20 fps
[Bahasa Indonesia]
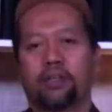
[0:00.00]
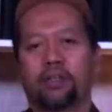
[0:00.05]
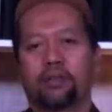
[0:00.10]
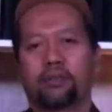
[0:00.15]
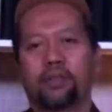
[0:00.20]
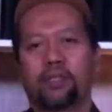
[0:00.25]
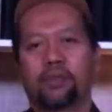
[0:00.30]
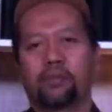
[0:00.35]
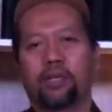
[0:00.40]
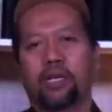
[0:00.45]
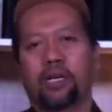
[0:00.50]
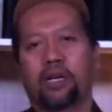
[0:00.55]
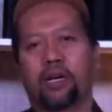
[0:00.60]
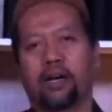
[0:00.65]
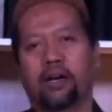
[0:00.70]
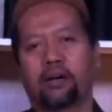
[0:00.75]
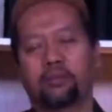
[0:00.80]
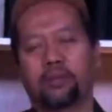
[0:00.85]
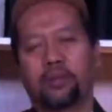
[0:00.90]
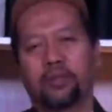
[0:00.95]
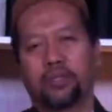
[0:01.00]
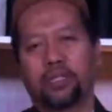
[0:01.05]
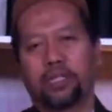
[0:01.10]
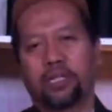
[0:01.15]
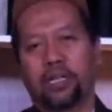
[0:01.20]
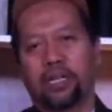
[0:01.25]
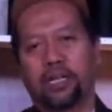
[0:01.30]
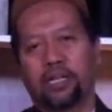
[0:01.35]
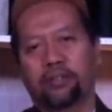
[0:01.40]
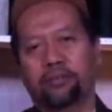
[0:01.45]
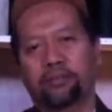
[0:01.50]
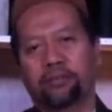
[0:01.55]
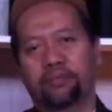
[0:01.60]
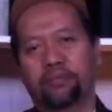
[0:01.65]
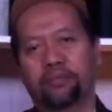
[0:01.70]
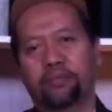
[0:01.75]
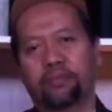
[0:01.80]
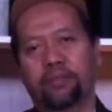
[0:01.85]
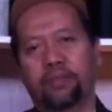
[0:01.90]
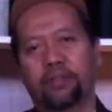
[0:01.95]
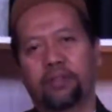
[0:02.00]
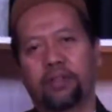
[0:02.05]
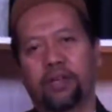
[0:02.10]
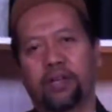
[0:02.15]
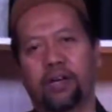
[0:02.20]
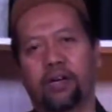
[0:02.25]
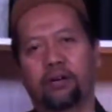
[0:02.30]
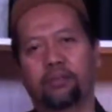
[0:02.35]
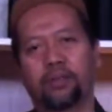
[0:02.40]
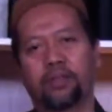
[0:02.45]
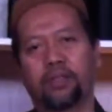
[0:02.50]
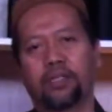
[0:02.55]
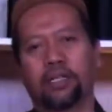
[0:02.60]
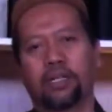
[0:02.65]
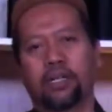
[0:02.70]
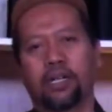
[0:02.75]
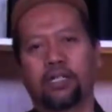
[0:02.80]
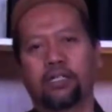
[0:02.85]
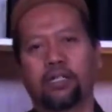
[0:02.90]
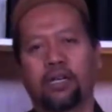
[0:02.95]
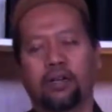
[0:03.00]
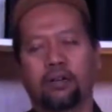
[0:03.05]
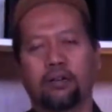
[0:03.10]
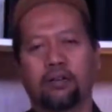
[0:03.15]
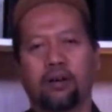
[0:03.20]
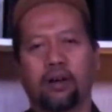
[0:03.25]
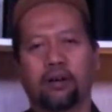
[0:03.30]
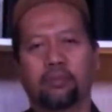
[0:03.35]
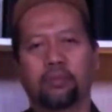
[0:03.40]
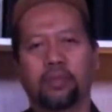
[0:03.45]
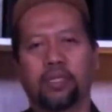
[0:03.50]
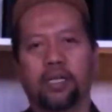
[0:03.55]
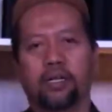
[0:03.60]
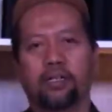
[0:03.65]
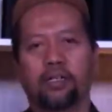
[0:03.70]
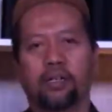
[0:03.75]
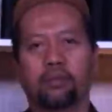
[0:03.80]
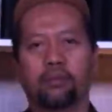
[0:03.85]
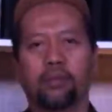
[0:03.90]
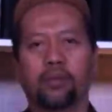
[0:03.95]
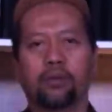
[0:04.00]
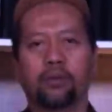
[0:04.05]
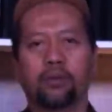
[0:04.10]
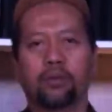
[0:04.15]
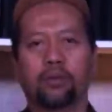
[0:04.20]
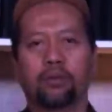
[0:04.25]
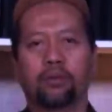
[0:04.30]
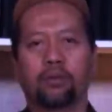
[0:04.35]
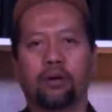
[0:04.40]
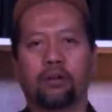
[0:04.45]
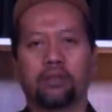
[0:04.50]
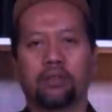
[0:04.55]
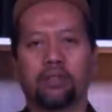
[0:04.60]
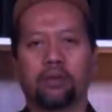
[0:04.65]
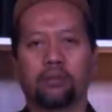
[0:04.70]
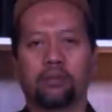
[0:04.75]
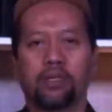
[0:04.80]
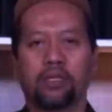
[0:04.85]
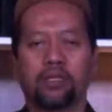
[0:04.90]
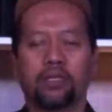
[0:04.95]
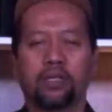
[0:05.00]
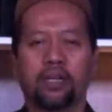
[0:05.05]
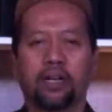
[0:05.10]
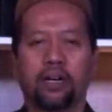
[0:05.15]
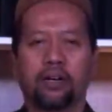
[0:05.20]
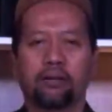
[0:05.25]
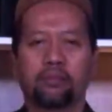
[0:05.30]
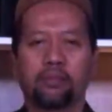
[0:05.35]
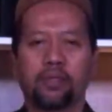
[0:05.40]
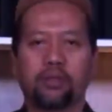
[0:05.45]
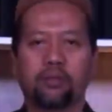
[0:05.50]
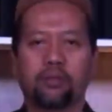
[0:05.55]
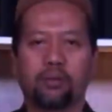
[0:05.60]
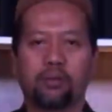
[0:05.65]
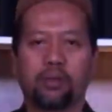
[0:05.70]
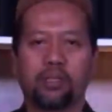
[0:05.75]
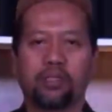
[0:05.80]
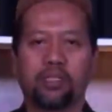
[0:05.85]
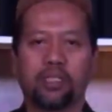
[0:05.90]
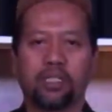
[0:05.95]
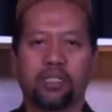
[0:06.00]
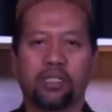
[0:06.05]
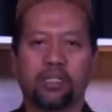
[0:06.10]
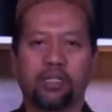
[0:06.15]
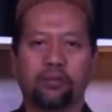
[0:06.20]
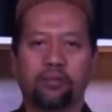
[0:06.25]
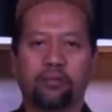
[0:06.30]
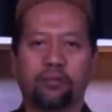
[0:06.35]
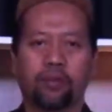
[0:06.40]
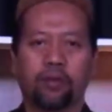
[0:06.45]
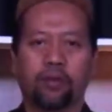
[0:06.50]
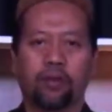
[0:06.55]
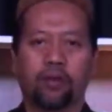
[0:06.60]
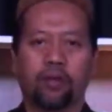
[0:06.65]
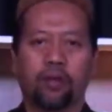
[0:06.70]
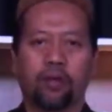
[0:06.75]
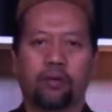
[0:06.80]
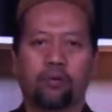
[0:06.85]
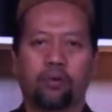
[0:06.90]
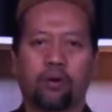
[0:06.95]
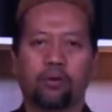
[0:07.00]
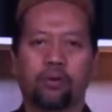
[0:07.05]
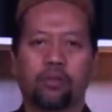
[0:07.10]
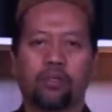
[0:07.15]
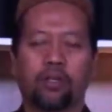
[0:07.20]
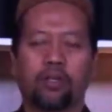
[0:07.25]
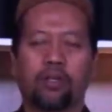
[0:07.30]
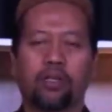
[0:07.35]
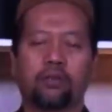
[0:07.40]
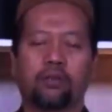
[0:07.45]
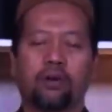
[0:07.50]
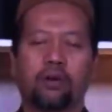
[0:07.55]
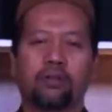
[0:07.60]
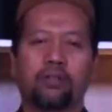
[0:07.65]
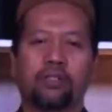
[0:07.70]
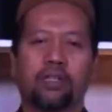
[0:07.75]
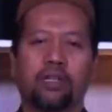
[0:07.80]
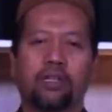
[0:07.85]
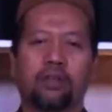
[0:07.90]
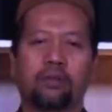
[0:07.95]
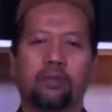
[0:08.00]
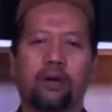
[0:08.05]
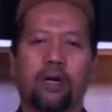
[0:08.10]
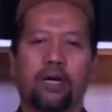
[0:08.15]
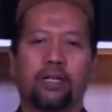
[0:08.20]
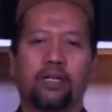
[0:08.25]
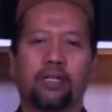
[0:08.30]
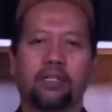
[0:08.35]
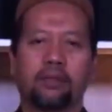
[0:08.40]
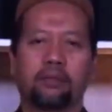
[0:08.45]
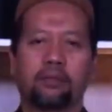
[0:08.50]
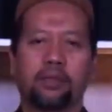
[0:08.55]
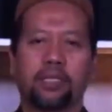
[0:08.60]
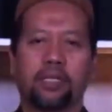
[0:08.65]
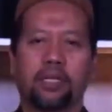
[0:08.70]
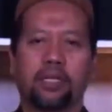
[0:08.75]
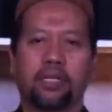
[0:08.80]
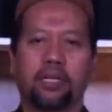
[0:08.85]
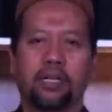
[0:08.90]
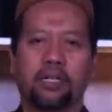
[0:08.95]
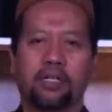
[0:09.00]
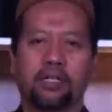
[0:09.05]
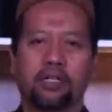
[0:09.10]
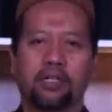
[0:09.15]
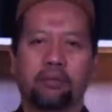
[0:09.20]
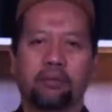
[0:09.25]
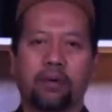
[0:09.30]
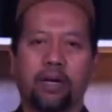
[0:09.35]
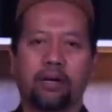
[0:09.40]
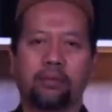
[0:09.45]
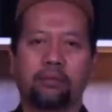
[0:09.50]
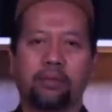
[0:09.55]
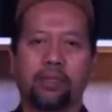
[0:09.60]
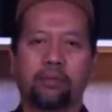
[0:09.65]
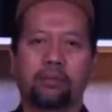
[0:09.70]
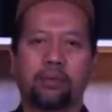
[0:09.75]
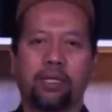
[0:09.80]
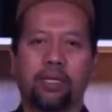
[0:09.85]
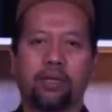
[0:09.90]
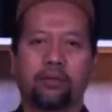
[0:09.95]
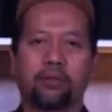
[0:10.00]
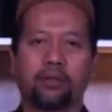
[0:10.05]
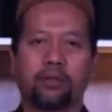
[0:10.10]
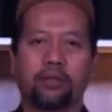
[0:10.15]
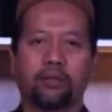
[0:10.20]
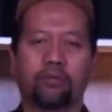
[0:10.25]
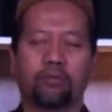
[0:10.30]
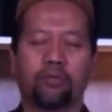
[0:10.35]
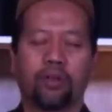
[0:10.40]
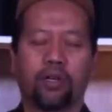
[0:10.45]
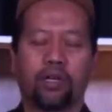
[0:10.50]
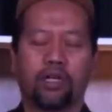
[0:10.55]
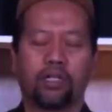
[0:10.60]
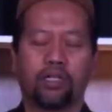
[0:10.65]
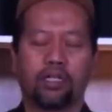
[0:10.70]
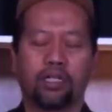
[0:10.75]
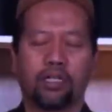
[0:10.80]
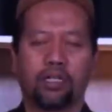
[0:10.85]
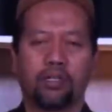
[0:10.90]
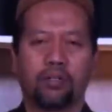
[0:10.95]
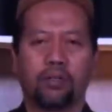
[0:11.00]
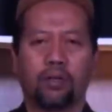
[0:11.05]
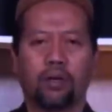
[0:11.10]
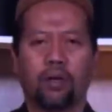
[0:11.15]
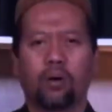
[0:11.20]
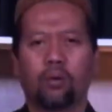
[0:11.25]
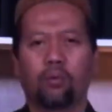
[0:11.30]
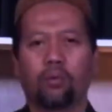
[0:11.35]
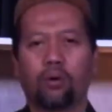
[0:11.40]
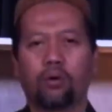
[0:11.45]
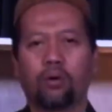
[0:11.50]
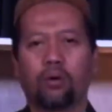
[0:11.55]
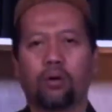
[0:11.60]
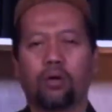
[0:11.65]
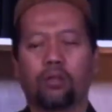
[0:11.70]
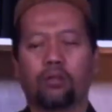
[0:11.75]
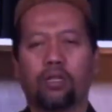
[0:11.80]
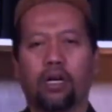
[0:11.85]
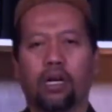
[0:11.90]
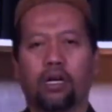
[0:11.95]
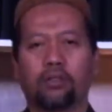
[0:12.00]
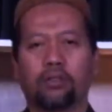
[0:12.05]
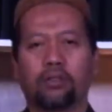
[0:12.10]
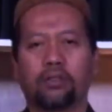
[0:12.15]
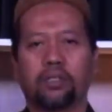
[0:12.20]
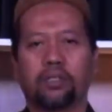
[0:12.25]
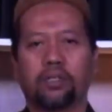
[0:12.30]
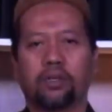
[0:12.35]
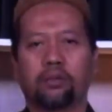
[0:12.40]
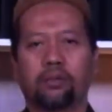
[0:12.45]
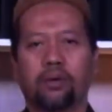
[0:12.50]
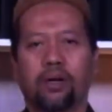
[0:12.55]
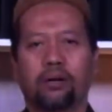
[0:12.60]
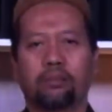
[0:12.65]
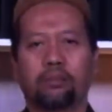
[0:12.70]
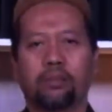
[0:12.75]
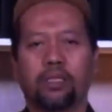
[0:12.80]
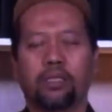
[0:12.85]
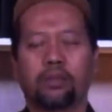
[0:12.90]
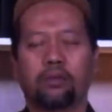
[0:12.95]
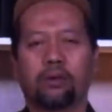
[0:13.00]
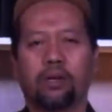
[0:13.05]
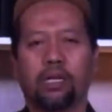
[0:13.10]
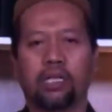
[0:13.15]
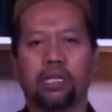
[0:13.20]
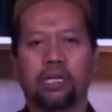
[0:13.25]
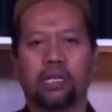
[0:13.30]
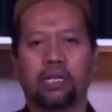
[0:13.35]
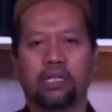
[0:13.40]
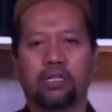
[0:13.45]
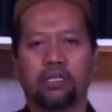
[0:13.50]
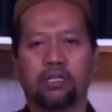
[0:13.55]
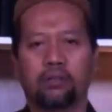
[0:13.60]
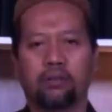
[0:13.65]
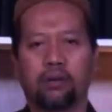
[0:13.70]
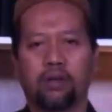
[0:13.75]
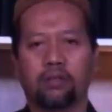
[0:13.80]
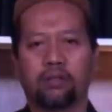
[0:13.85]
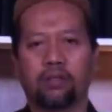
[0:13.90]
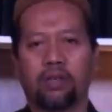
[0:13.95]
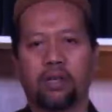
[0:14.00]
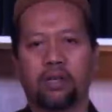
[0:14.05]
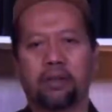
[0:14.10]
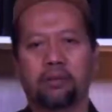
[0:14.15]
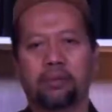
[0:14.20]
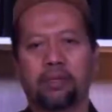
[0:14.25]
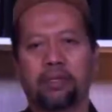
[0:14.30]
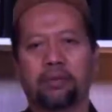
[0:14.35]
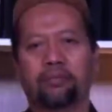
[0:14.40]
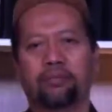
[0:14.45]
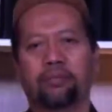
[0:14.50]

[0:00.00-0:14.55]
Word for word: Bismillah, alhamdulillah. Alhamdulillahi haqqa hamdih, nahmadu syukran li jami'i ni'amih wa mazidih. Wa usalli wa usallimu ala nabiyil karim, habibina wa syafi'ina wa kurrati ayunina Muhammad ala alihi wa ashabih.